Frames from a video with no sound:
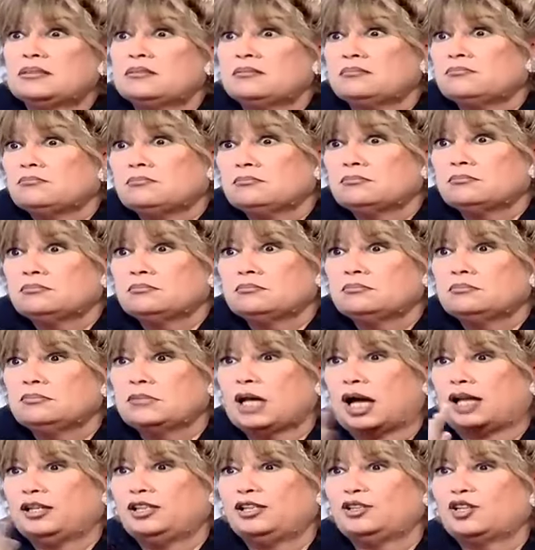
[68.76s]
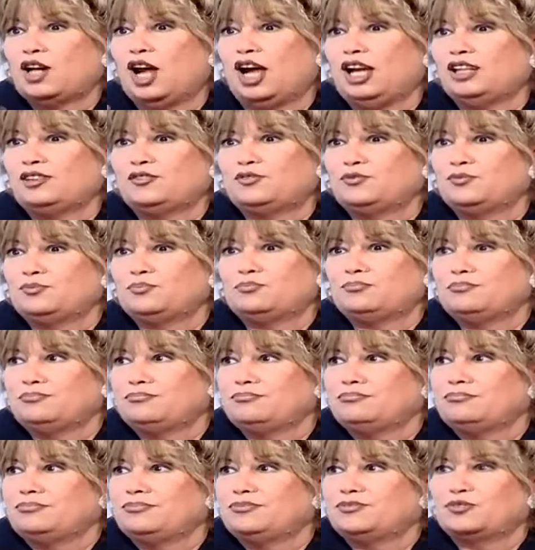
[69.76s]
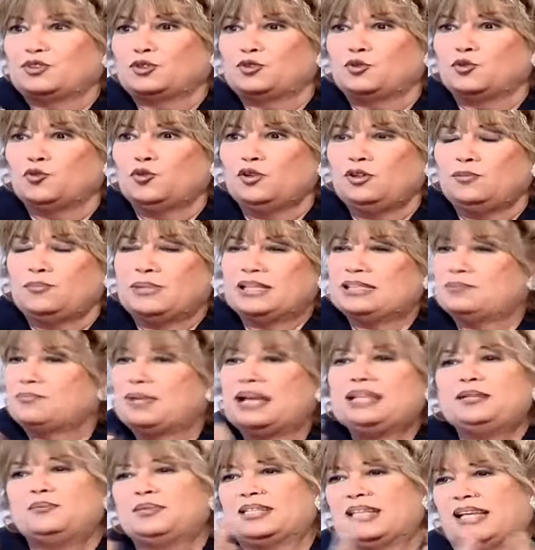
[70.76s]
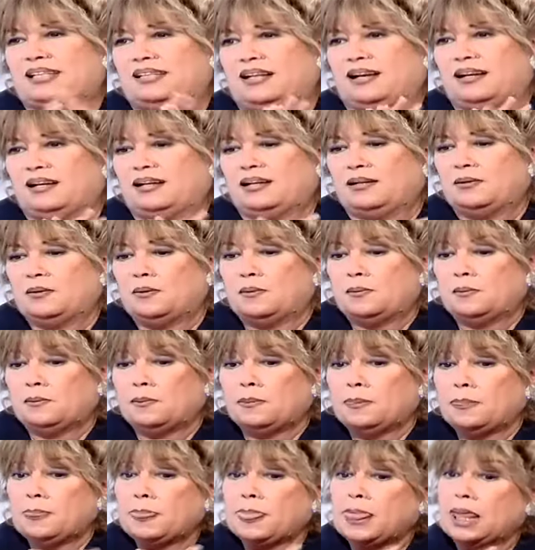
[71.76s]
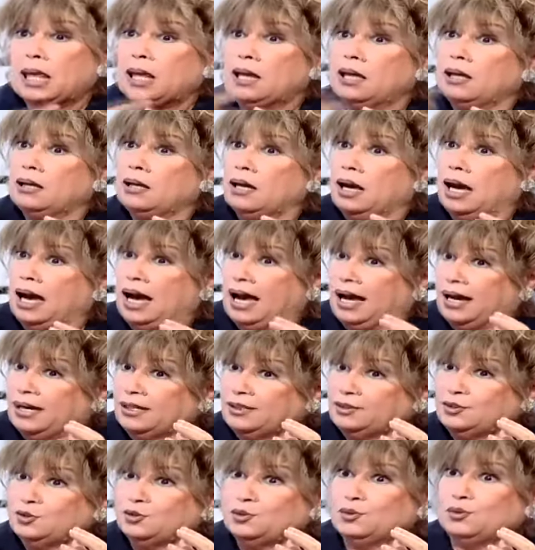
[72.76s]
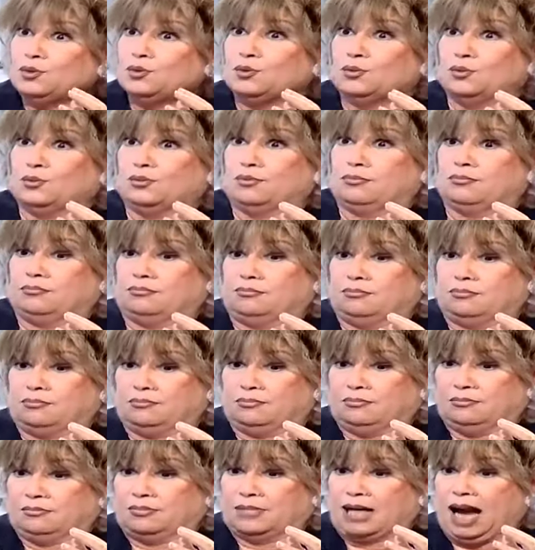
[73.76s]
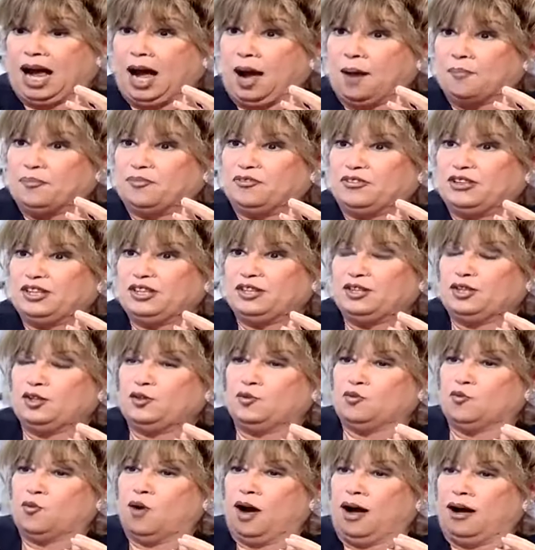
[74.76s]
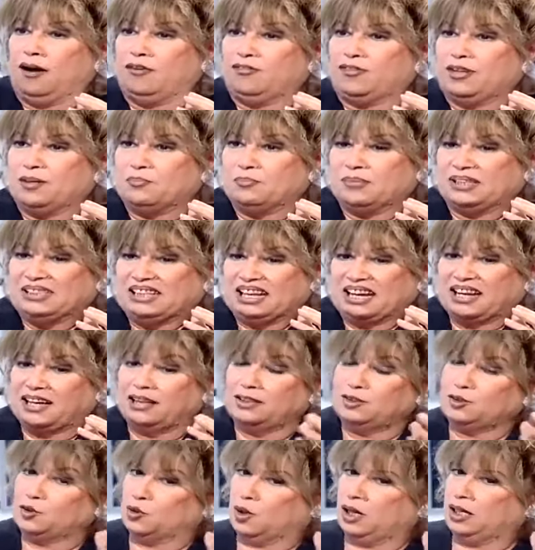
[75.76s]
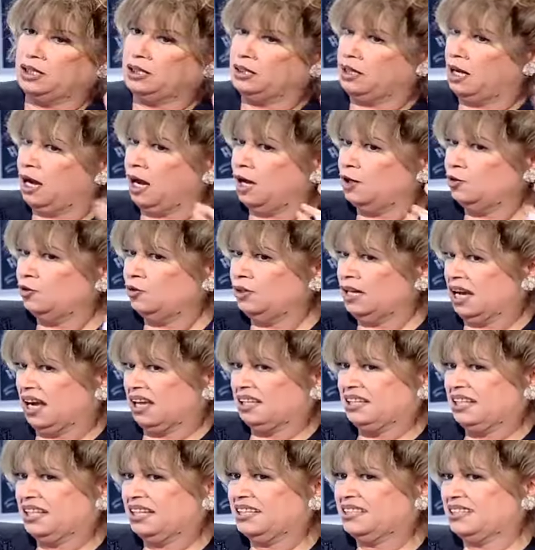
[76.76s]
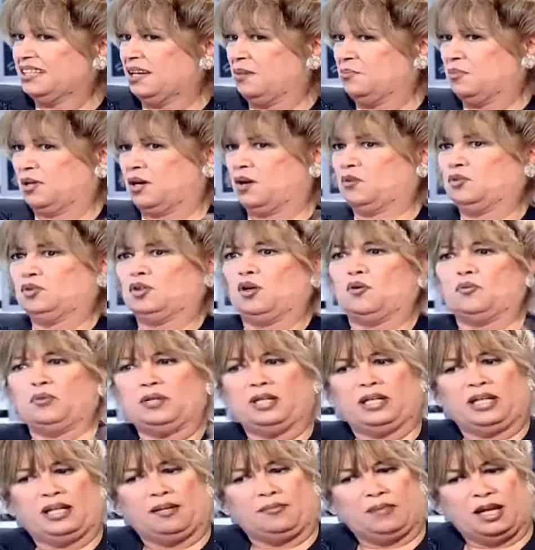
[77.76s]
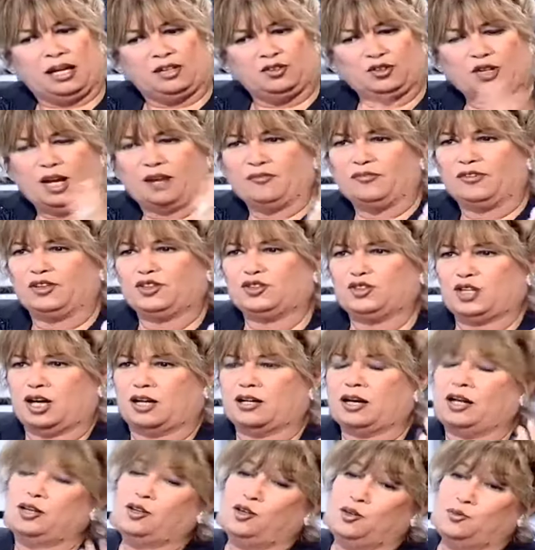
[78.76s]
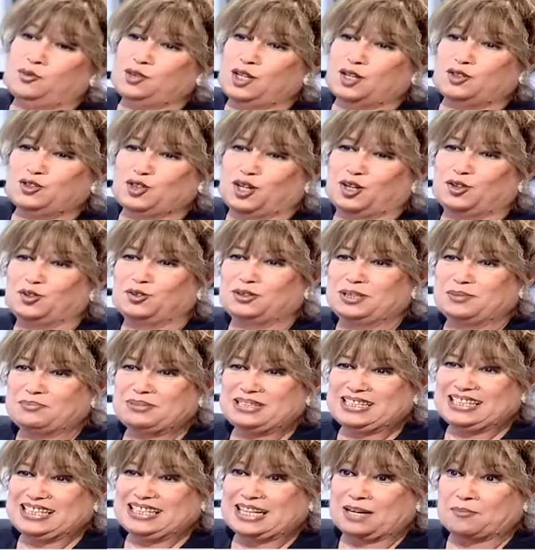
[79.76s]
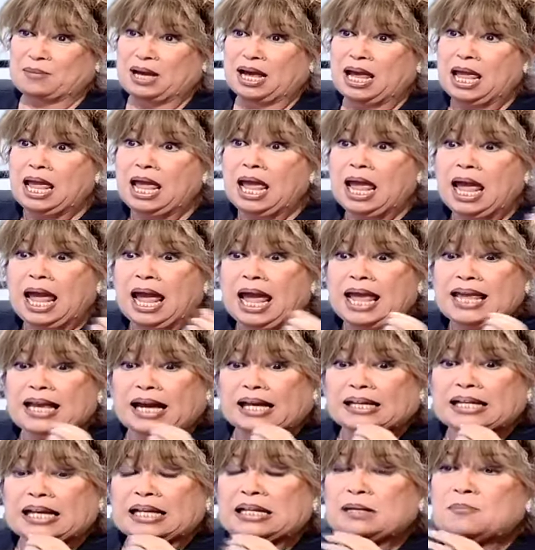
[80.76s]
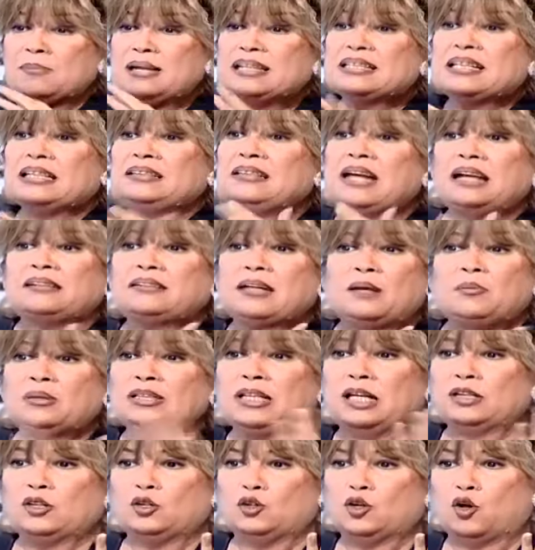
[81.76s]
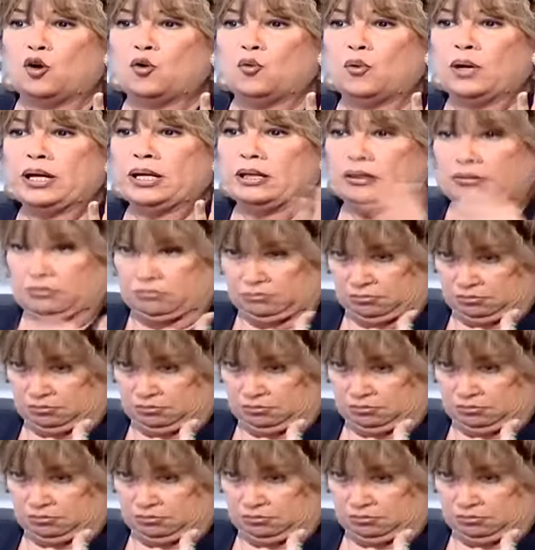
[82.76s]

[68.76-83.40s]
بس يعني رحت فضول بس ماني مصدقه قعدوا رحب فيني ووقف لما دخلت وقال لي قالوا لي عنك سمرة وطويلة لا شايفك شقرة قلت لهم شغلوني بالسينما يعني أنا ما صدقت أبدا إنه هو